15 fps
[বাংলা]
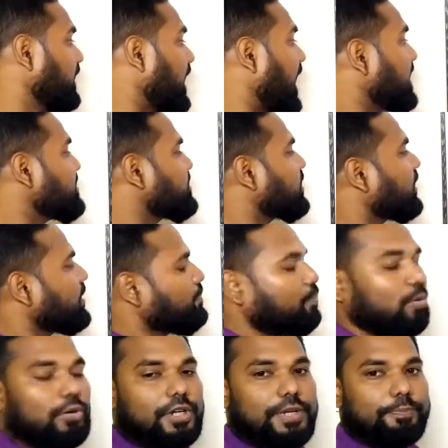লাইনস আর
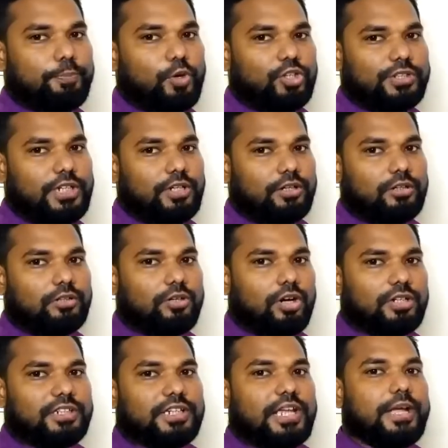ইম্পর্টেন্ট
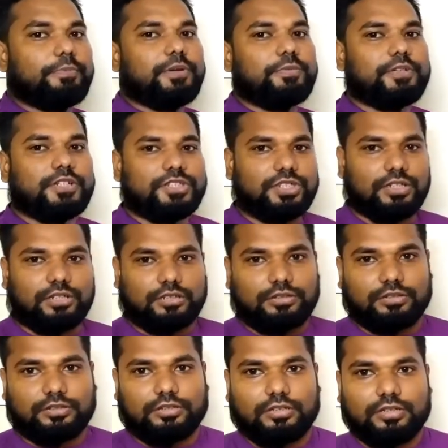নট এব্রিভিয়েশন
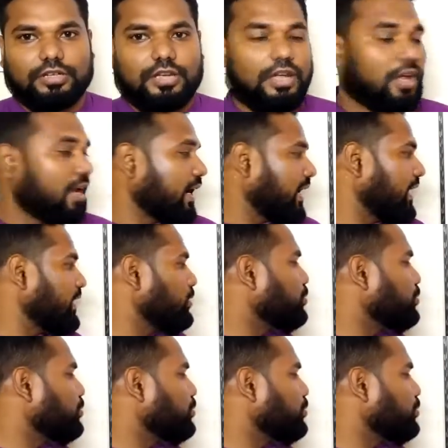এখানে